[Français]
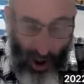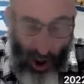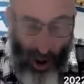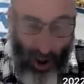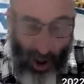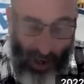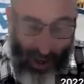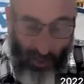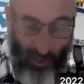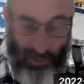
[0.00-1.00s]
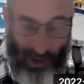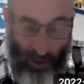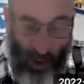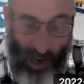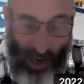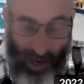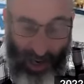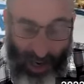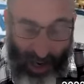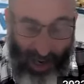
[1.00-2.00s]
un continue à
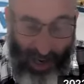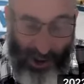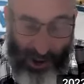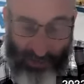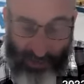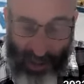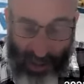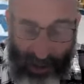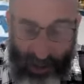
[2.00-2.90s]
aller à la yeshiva